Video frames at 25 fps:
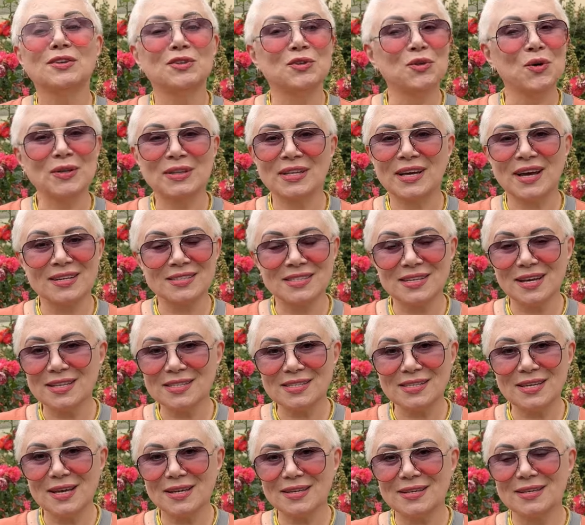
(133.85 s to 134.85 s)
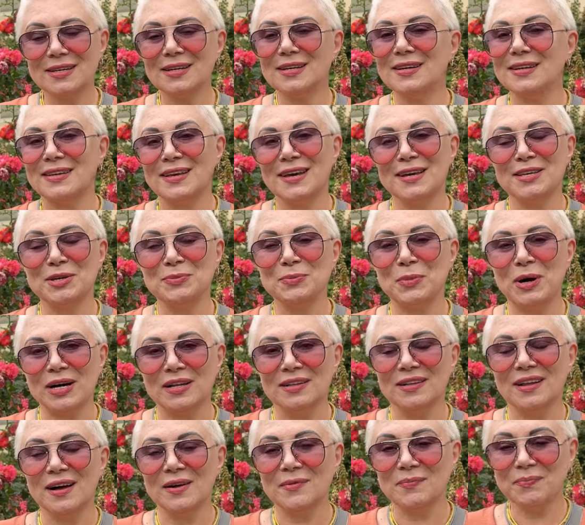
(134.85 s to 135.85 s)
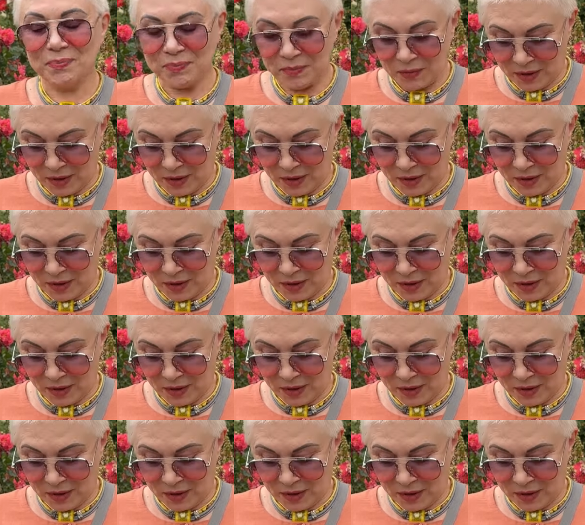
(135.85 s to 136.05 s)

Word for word: Но отказаться от них я не могла.